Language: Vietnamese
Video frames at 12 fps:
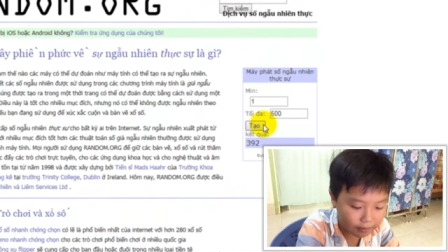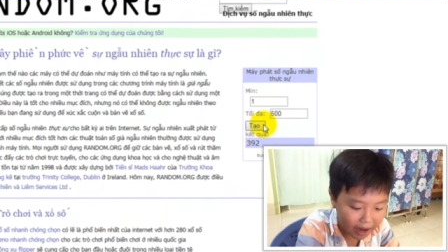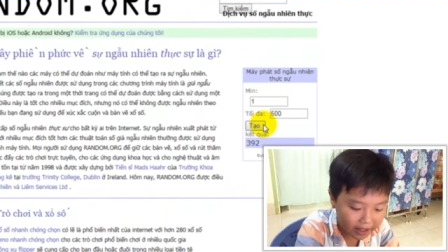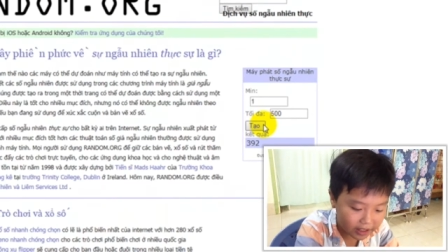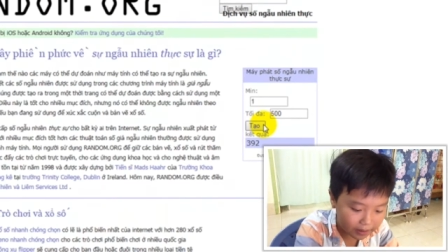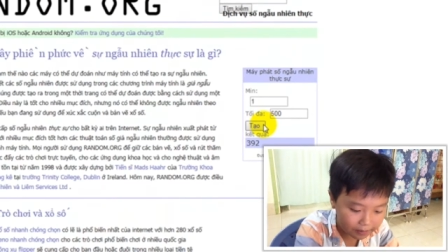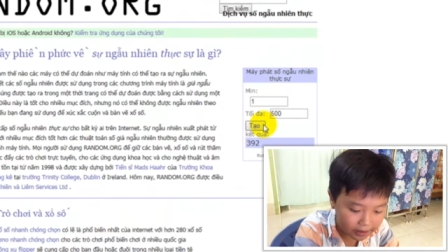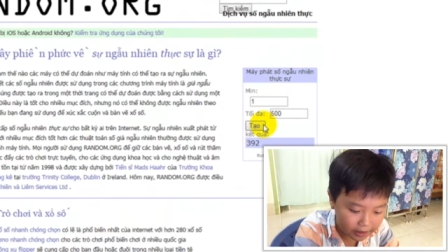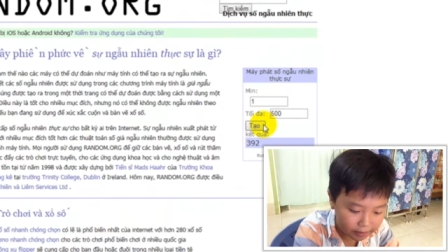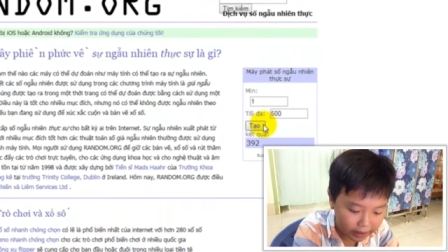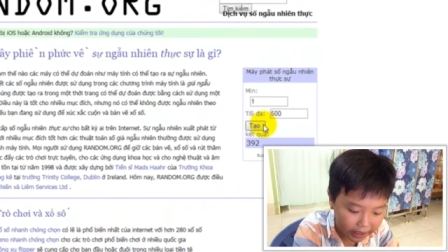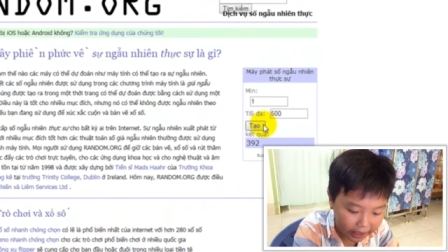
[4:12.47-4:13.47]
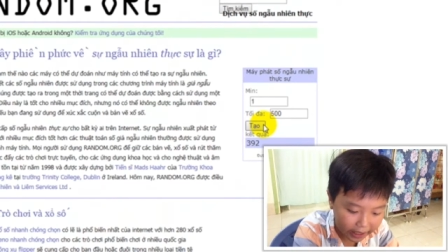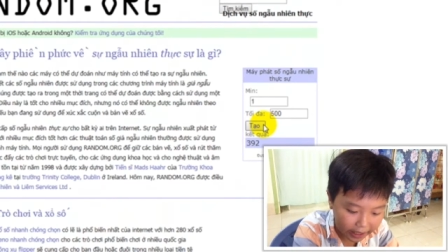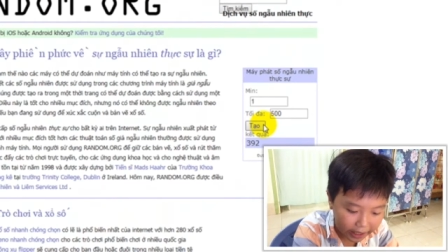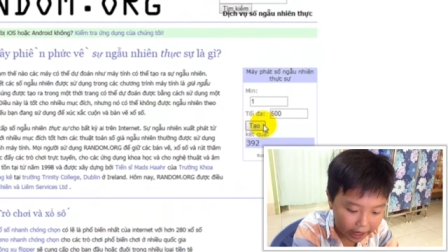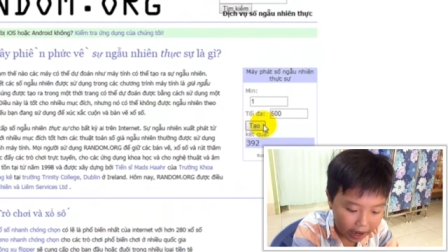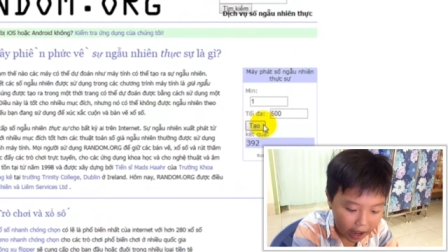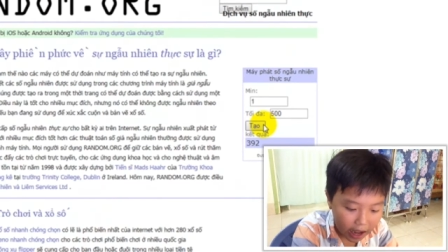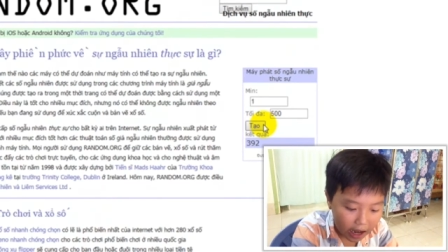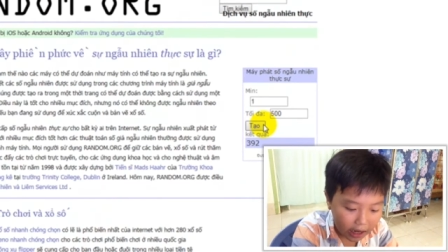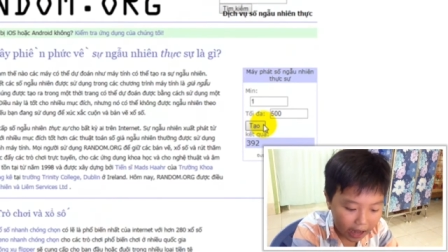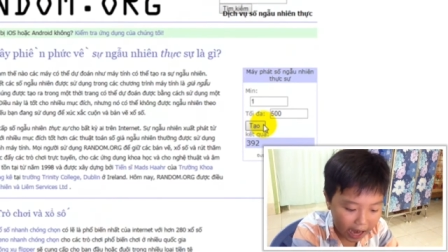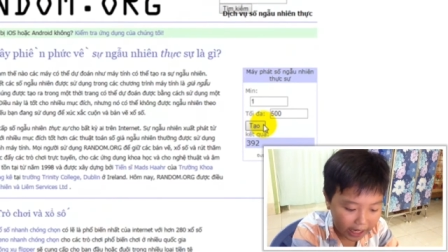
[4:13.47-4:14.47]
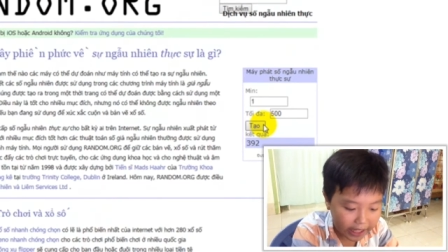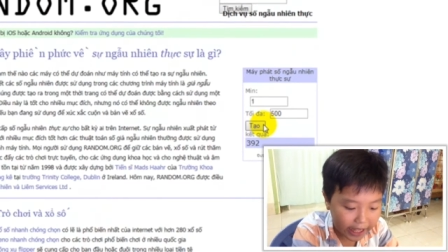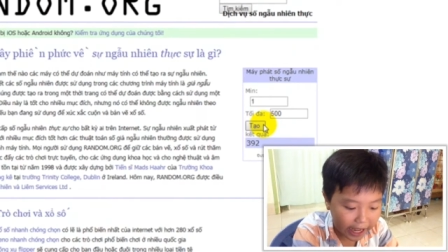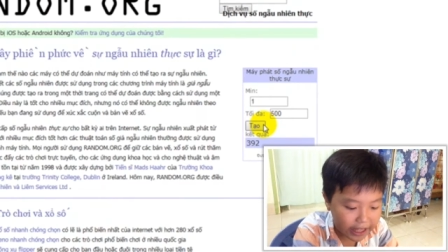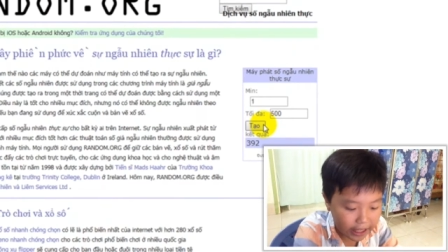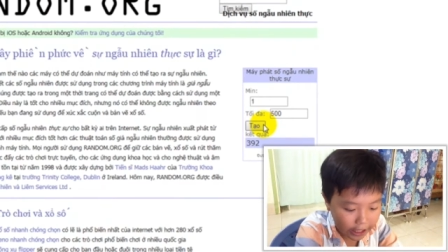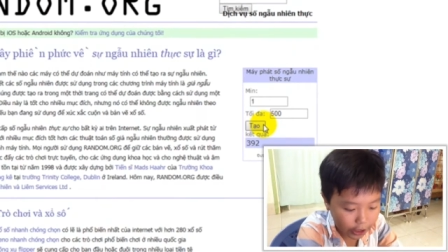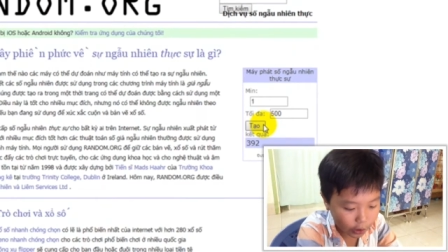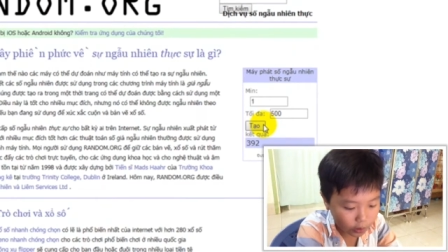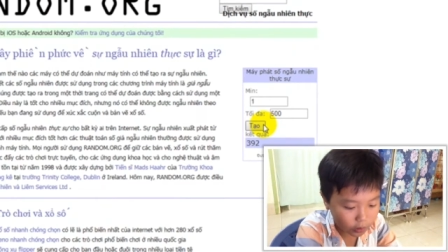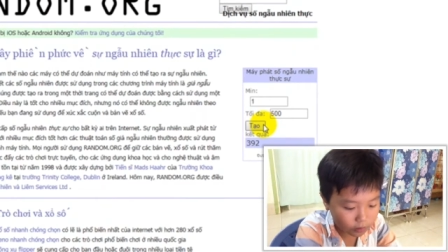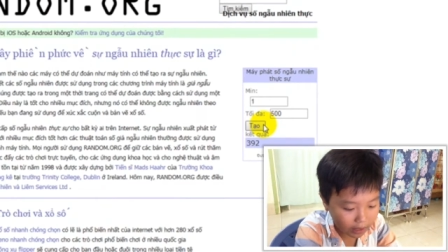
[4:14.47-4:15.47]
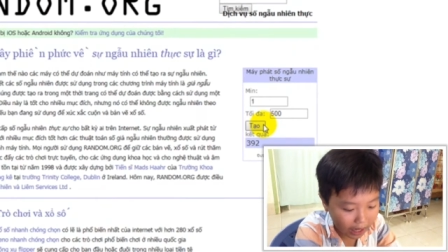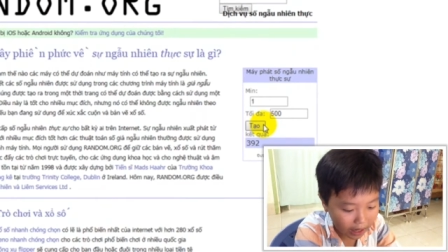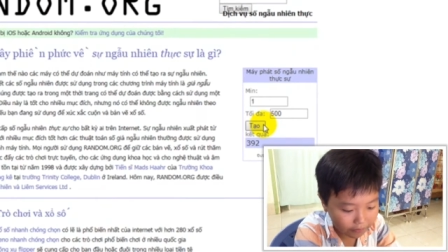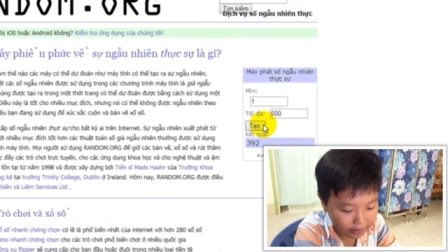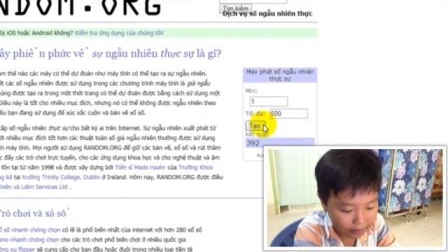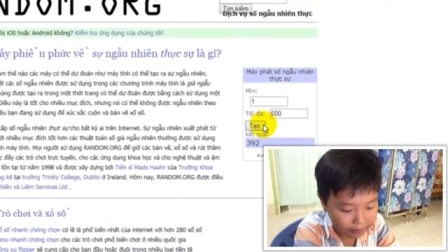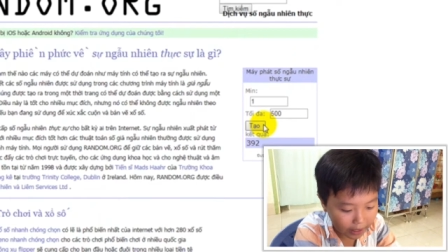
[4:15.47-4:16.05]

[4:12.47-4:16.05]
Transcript: 392 là cái giải nhì của chúng ta và tiếp